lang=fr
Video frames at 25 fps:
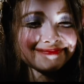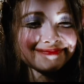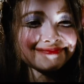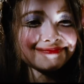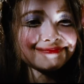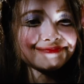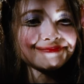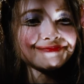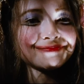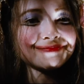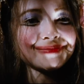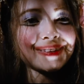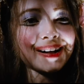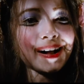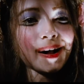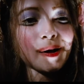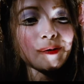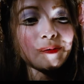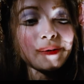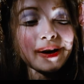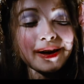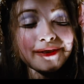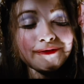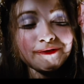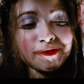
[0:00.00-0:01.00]
On est de
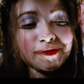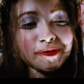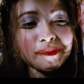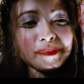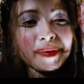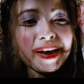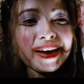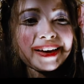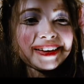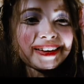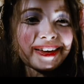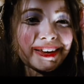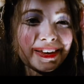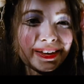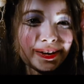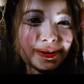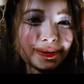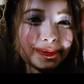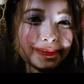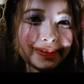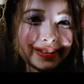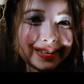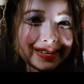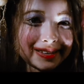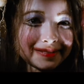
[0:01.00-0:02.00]
bout en bout dans le
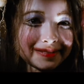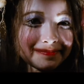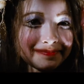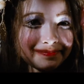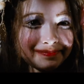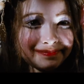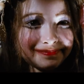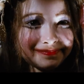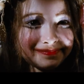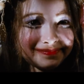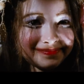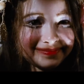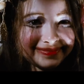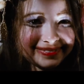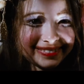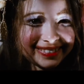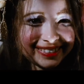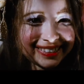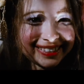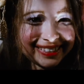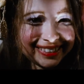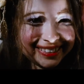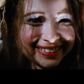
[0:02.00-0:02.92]
puzzle de l'esprit d'un enfant.